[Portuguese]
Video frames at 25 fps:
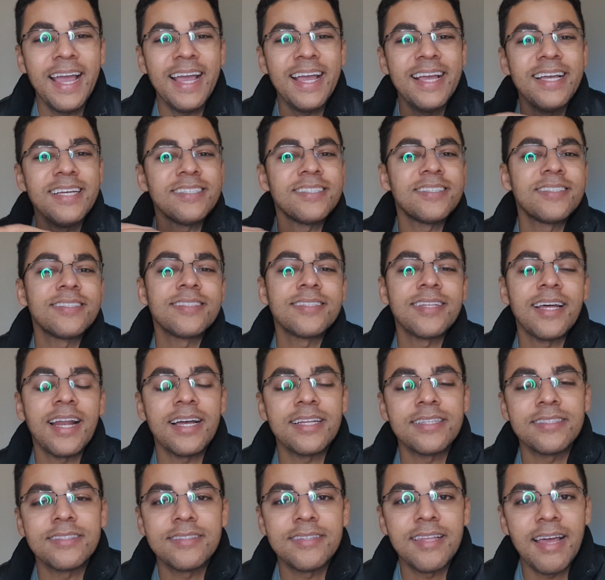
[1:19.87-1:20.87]

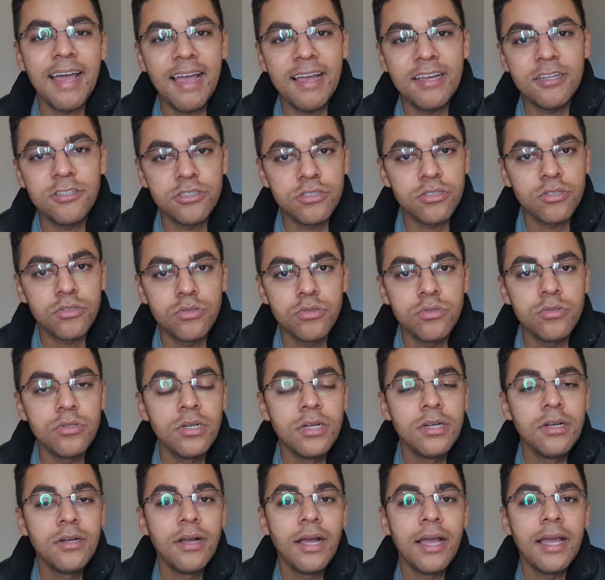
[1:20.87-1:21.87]
estratégico
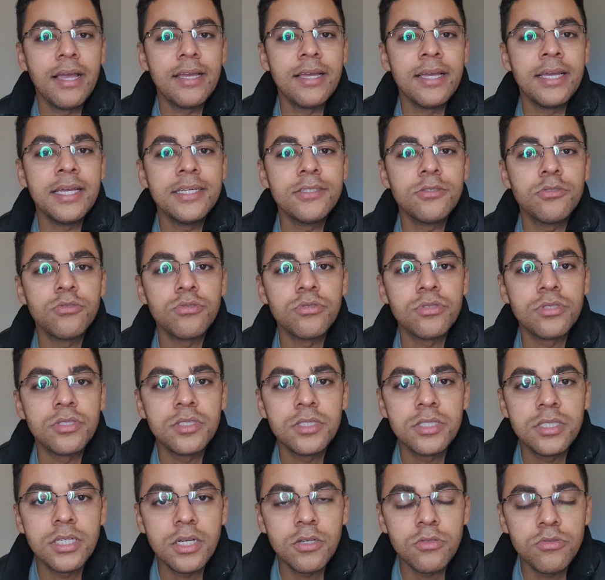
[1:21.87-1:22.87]
em
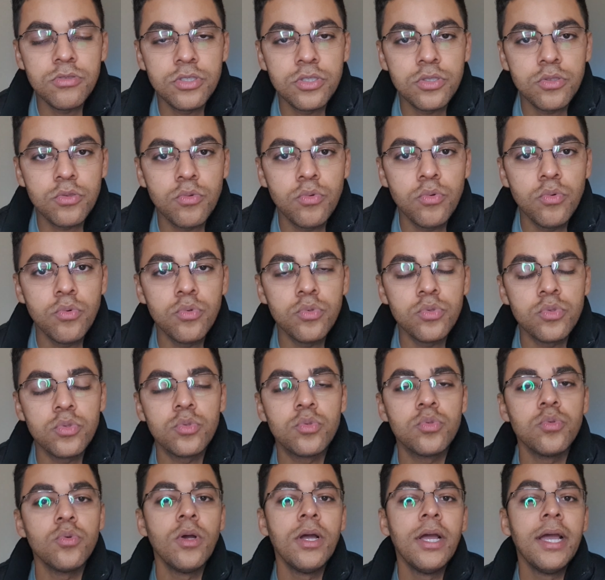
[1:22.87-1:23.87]
redução de
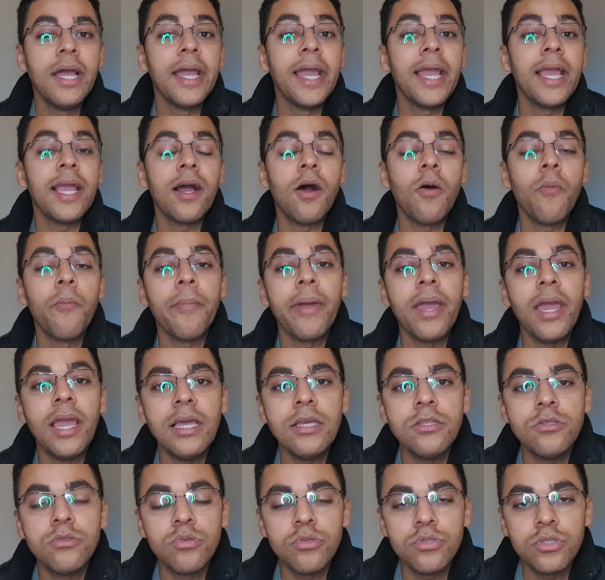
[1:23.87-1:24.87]
custo, em
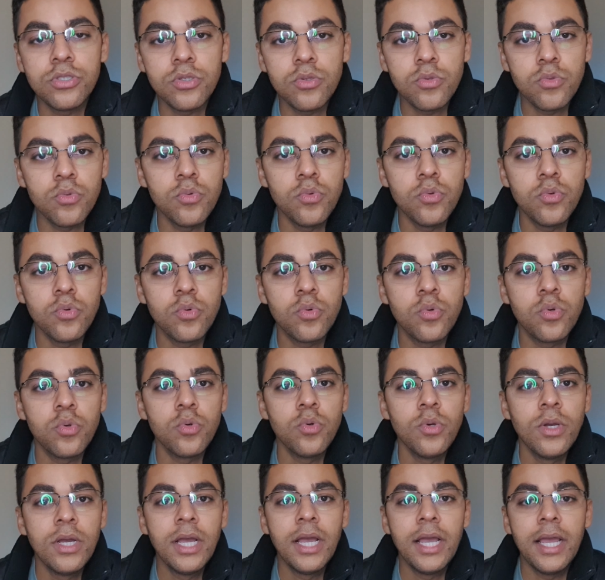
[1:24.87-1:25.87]
aumento de
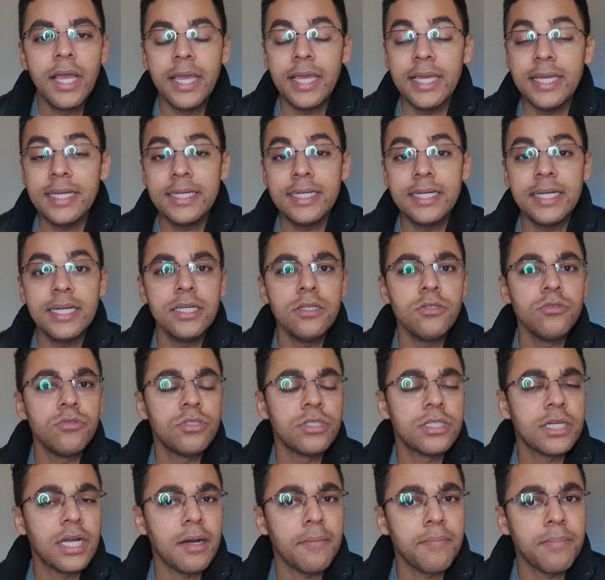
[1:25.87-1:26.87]
lucro, em ganho
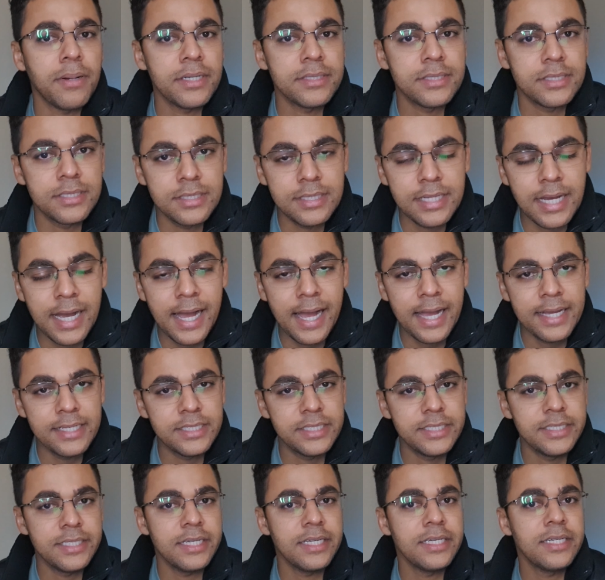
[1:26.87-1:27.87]
de
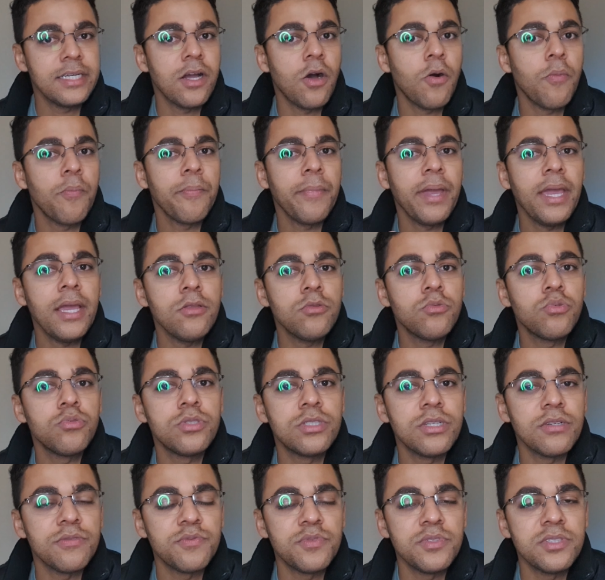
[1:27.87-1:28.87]
capacidade, em aumento
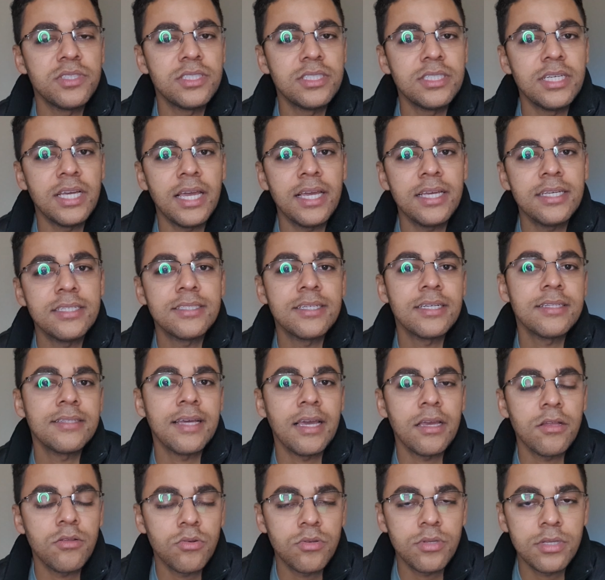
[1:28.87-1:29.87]
de eficiência
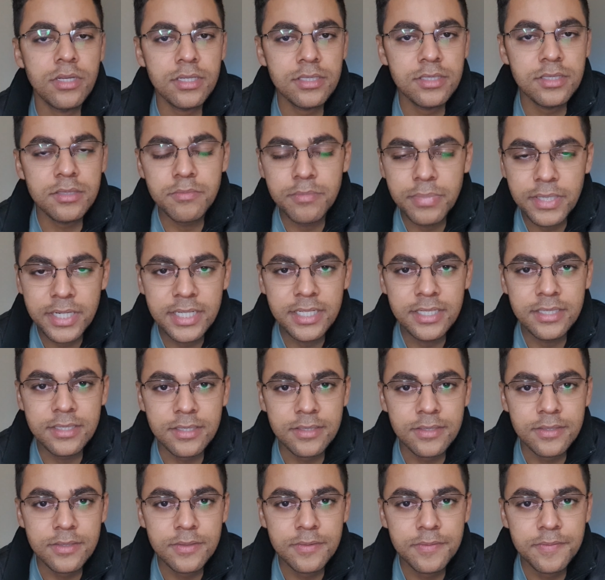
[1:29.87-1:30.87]
dentro das empresas.